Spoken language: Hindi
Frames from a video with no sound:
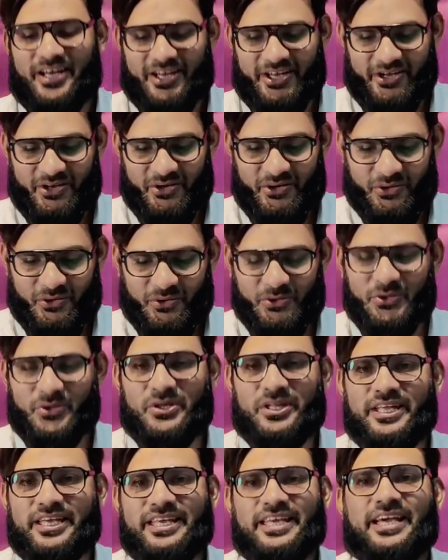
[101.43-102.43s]
आ,
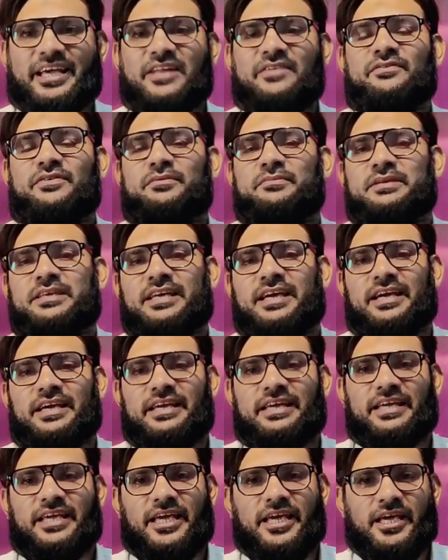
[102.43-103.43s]
उन्होंने ये कंफर्म किया
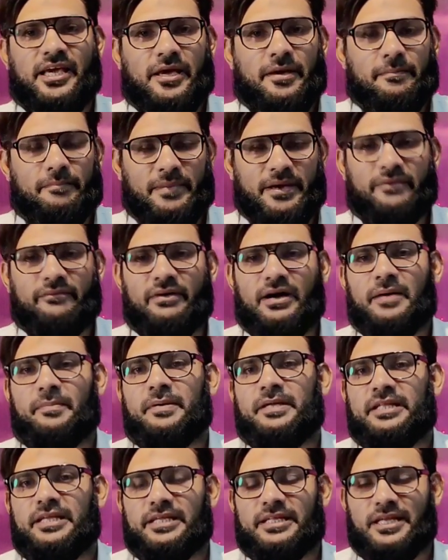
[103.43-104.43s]
है कि मैं वहाँ
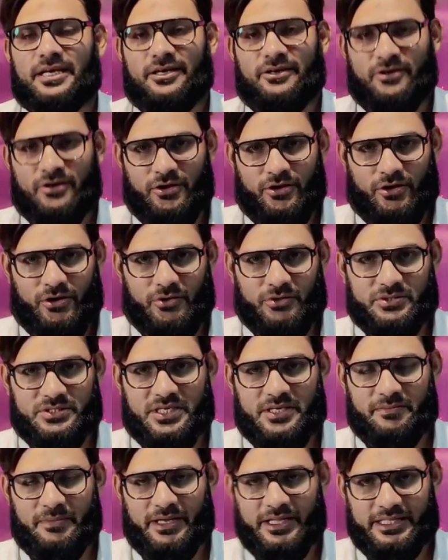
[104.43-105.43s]
पे नहीं था
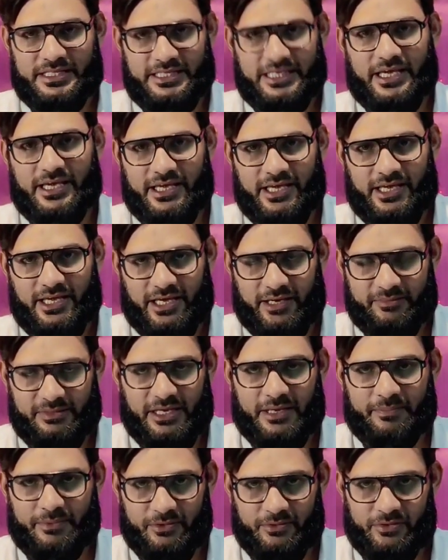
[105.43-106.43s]
उसकी बात यह है हम
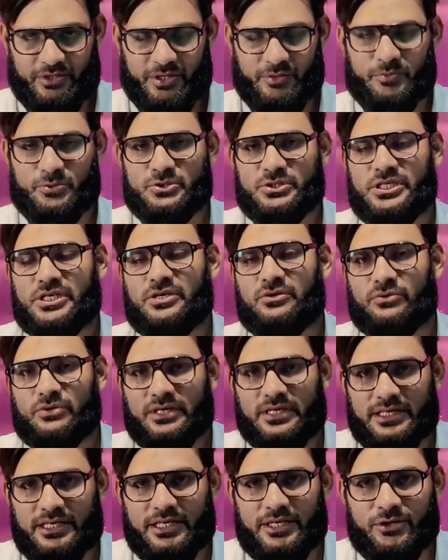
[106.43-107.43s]
यहाँ पे उनकी पुष्टि क्यों
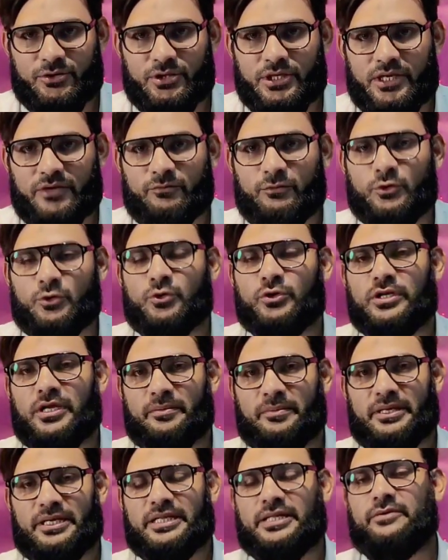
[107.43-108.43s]
कर रहे हैं क्योंकि वो
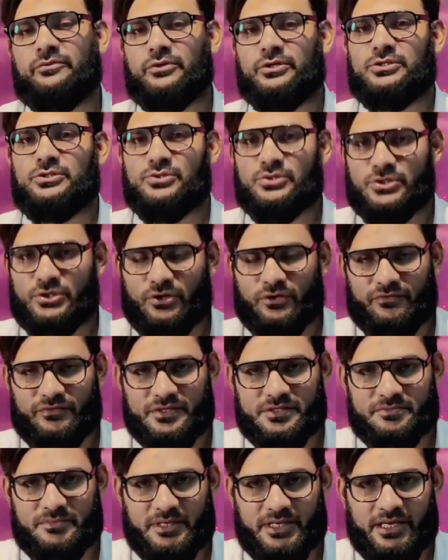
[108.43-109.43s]
खुद हमारे द वॉइस न्यूज़ के
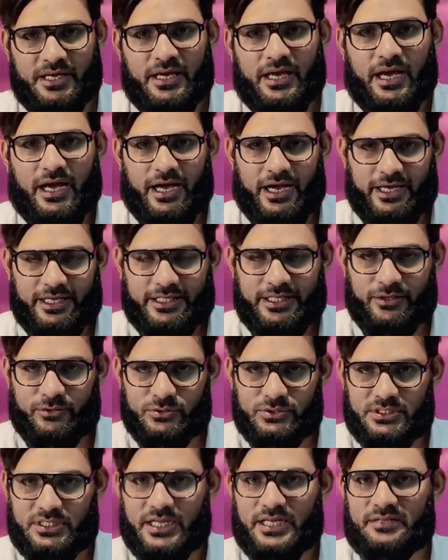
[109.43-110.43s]
ऑफिस में आए थे
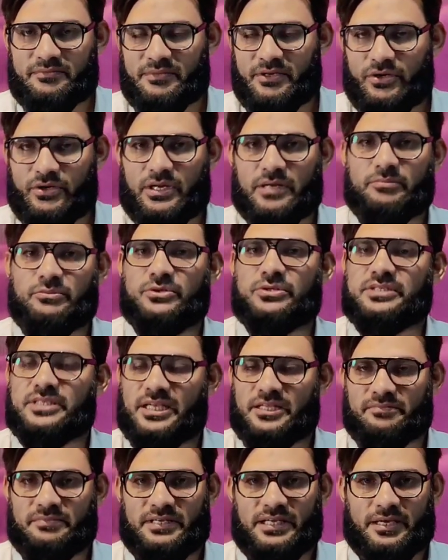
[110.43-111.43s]
उस रात में और हम लोग
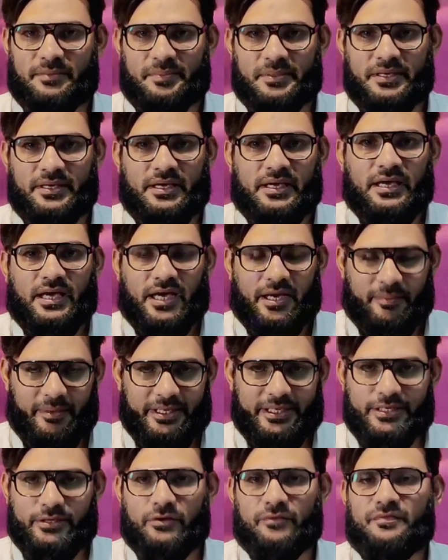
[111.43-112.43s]
साथ में यहाँ पे
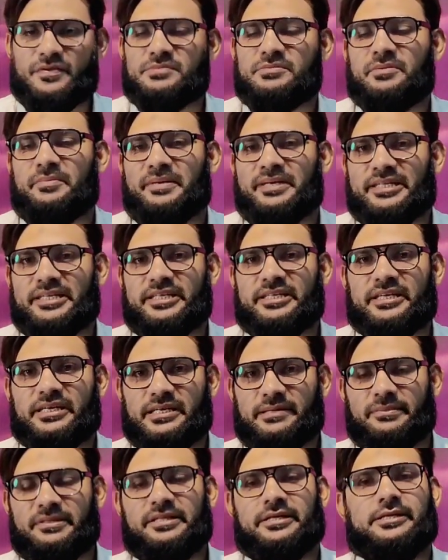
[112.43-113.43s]
हमारी ऑफिस में बैठे थे
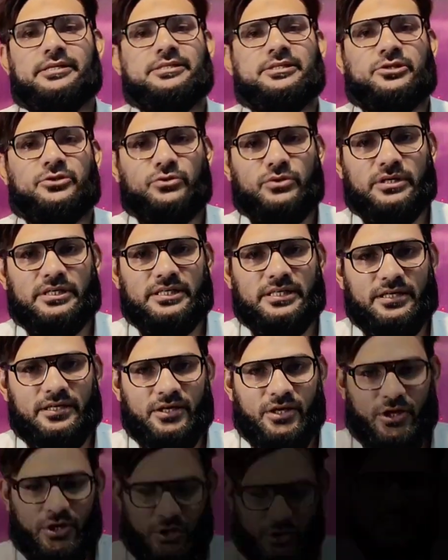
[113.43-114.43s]
तकरीबन डेढ़ से दो घंटा
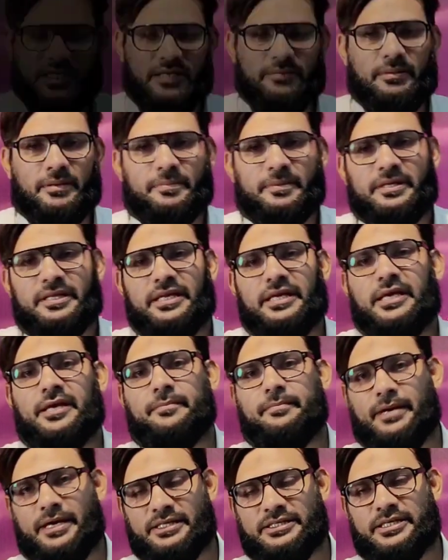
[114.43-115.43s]
तो शकील पापा ने
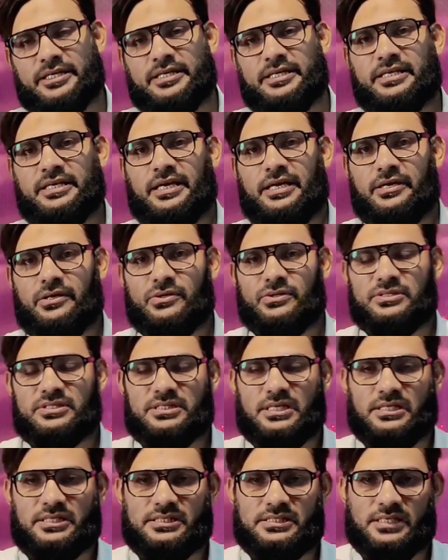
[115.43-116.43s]
एक बैन जारी किया है और
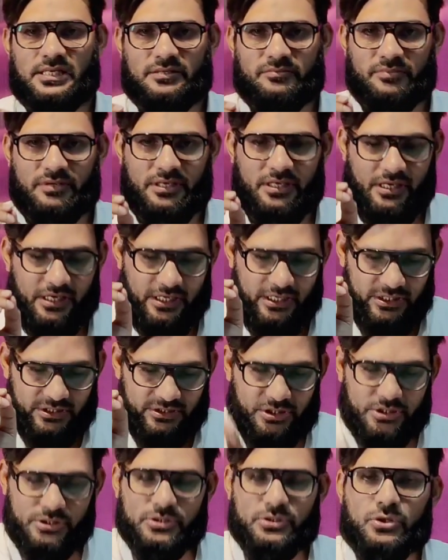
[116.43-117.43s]
साथ ही साथ में
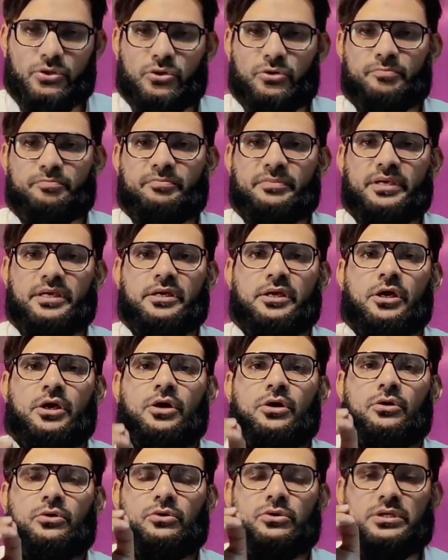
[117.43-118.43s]
जिस ग्रुप में
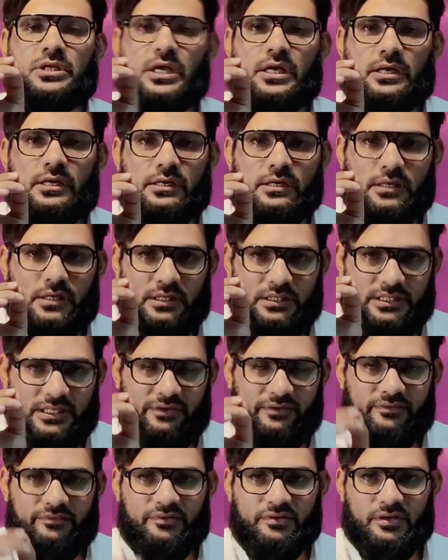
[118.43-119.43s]
उनका
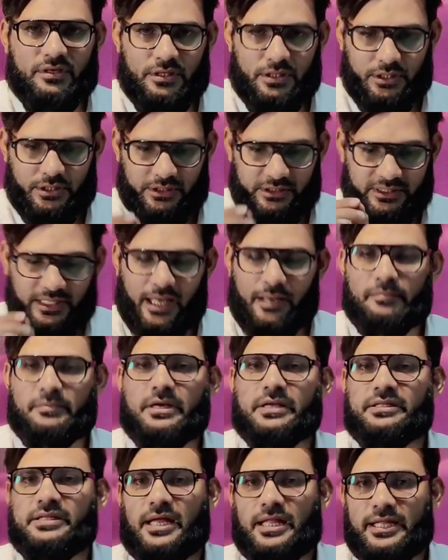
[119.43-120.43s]
ये
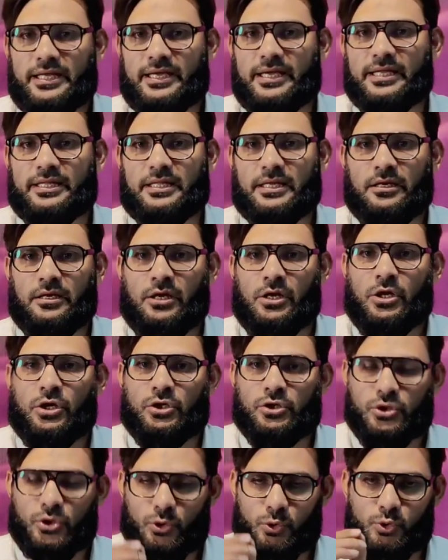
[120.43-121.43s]
नाम डाला गया था
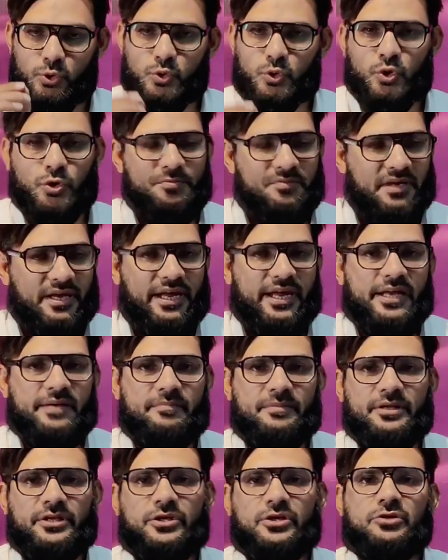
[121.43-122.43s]
तो उस ग्रुप के
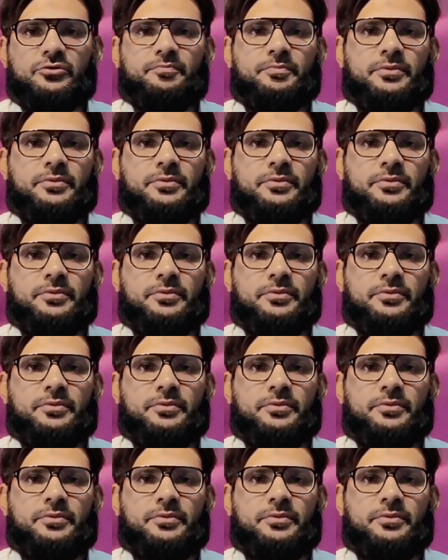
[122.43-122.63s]
एडमिन के